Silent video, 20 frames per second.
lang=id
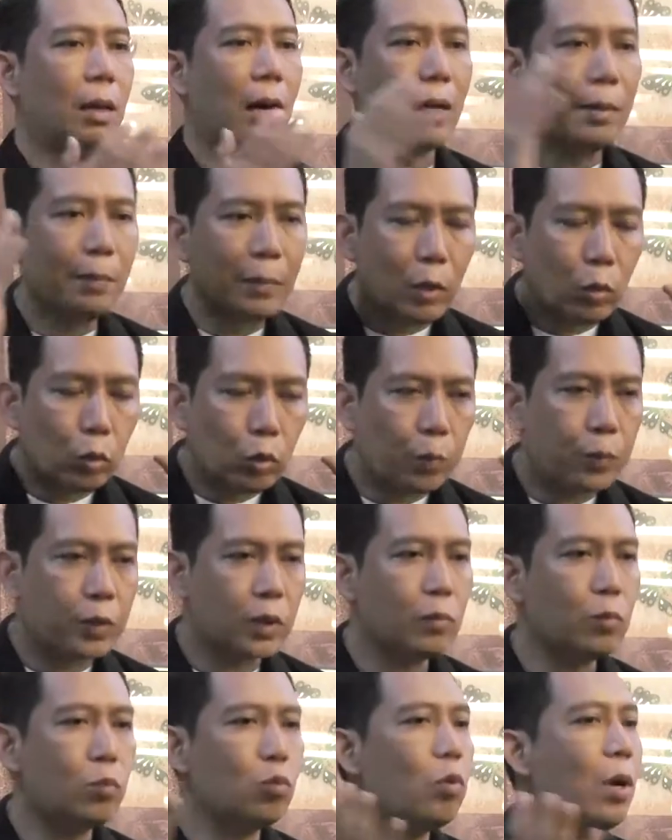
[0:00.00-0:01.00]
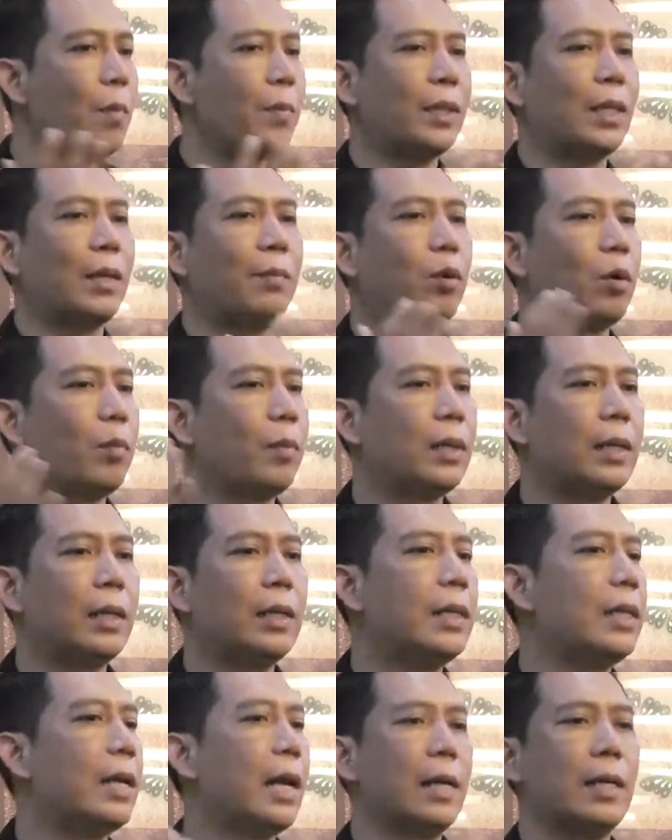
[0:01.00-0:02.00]
Anda menutup semua mental block
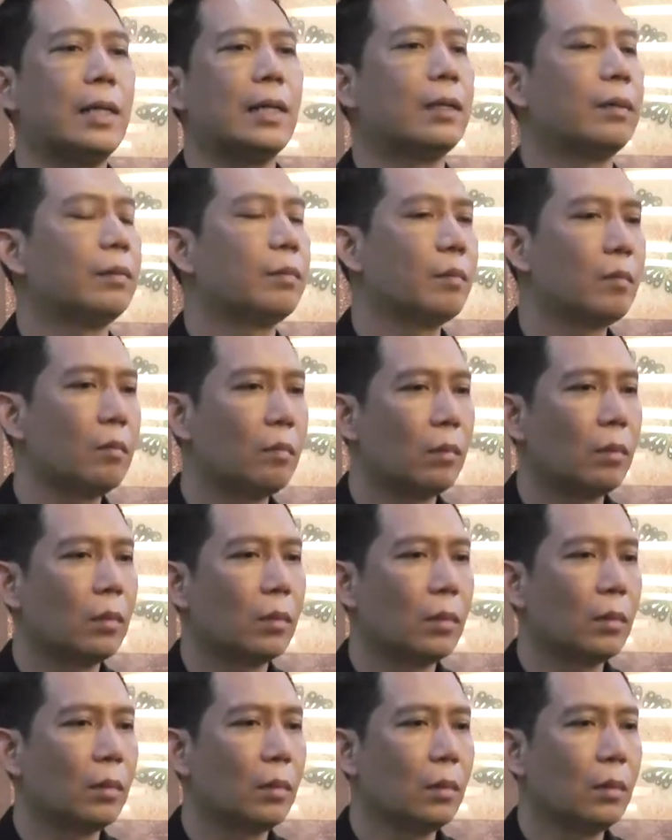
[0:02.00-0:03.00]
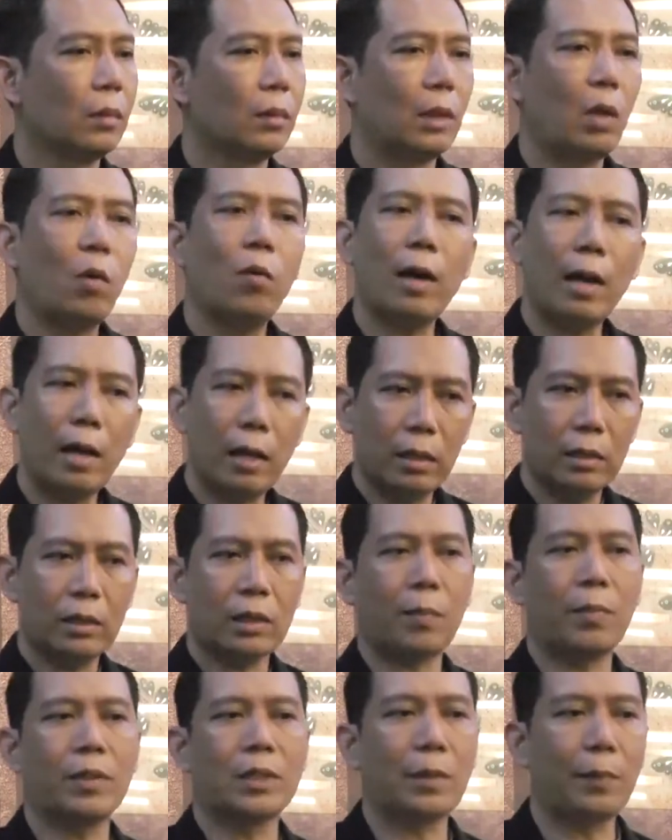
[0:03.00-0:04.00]
pada diri Anda. Tahukah
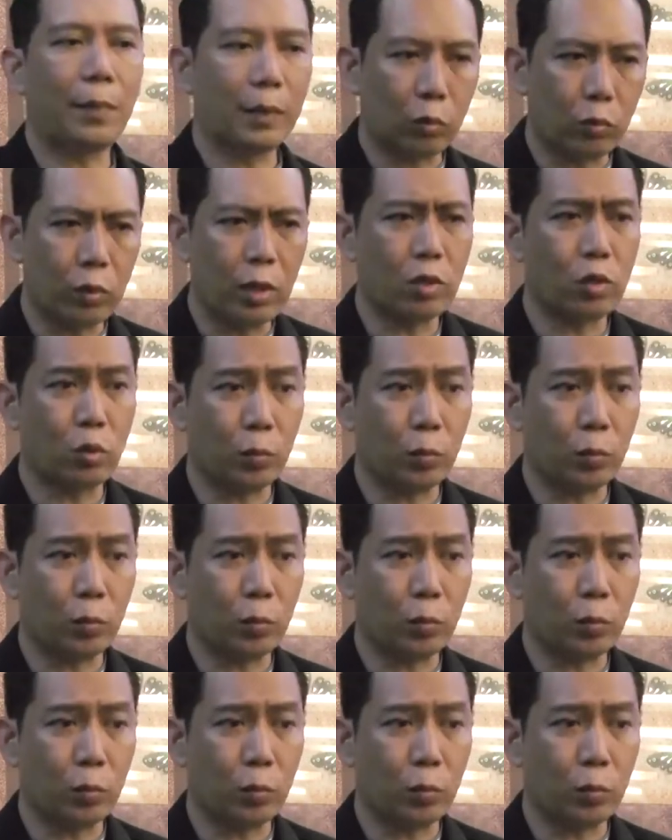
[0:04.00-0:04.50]
sahabat-sahabatku yang